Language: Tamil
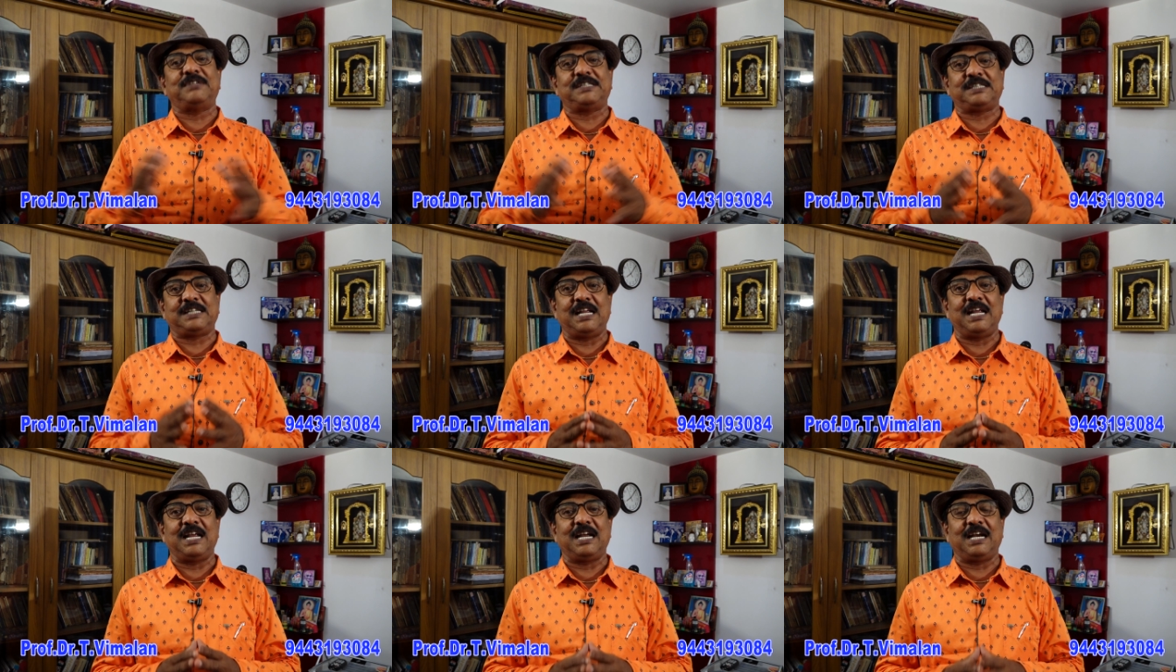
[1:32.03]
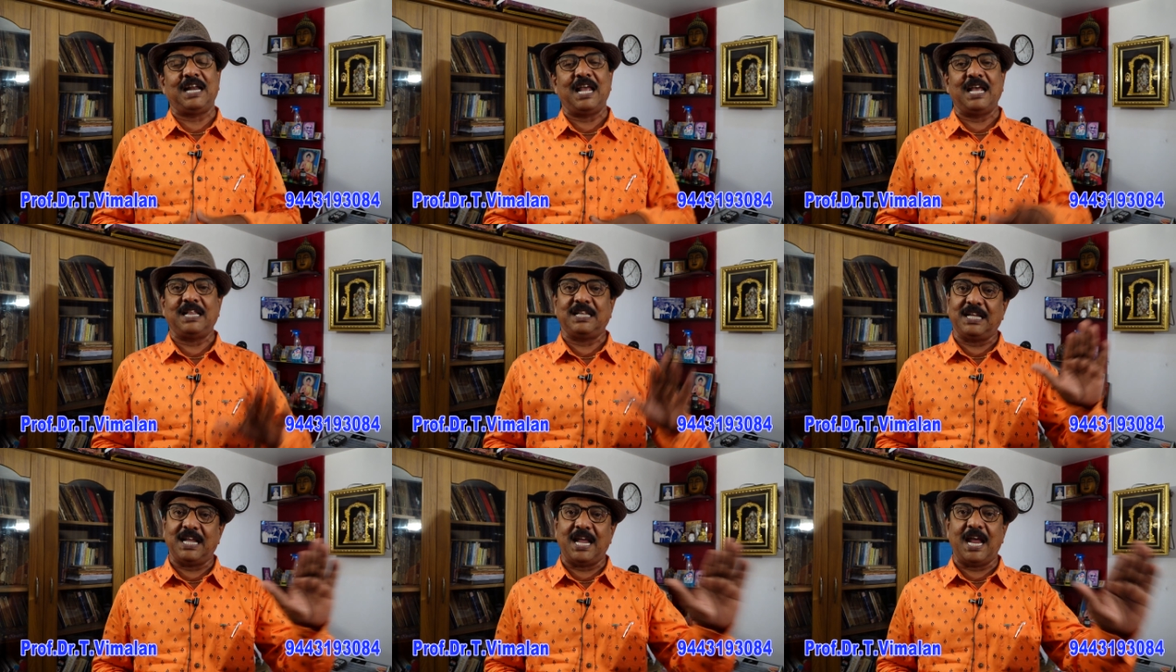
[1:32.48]
விஷயம்
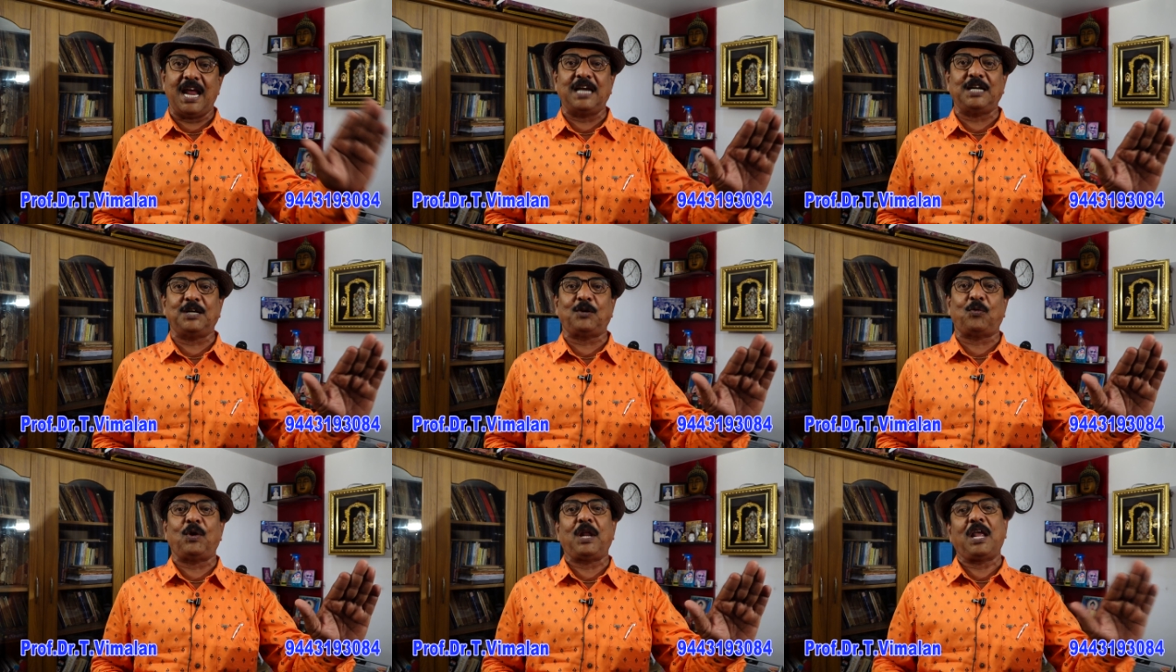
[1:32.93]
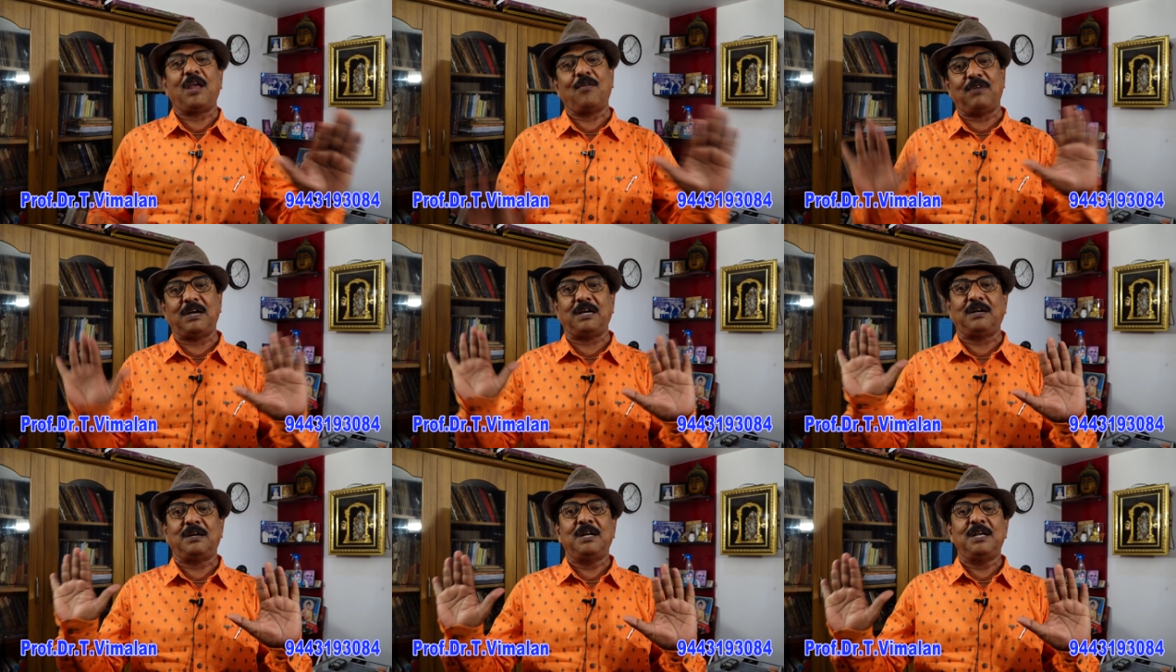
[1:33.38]
கிடையாது ஏழு
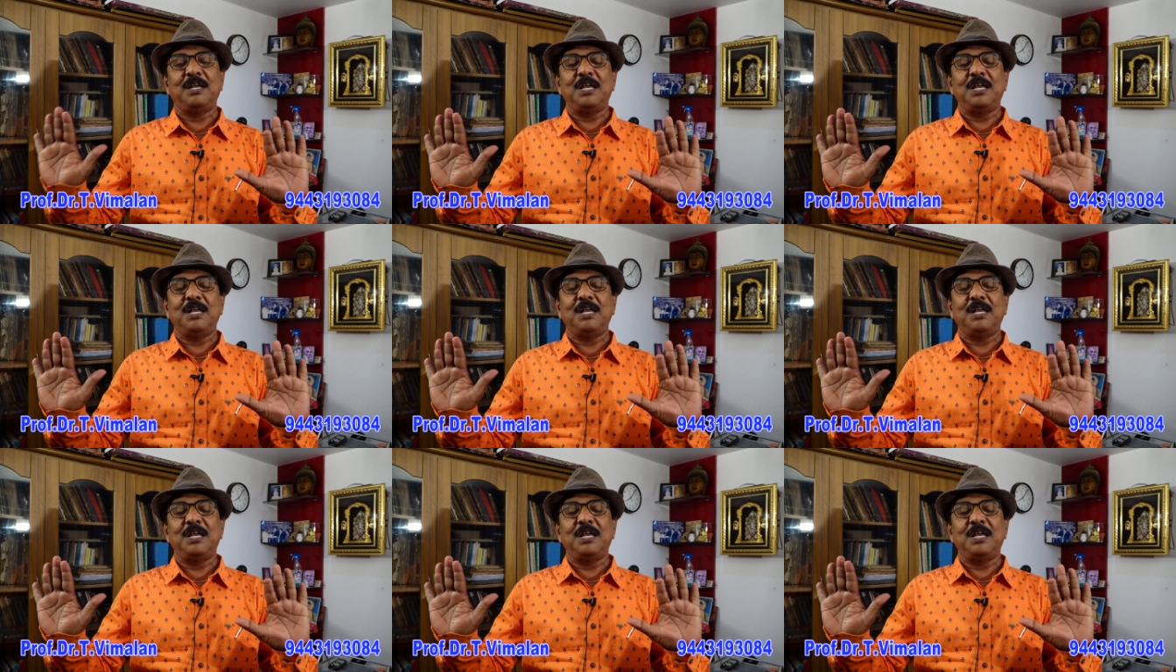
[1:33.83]
குடையவன்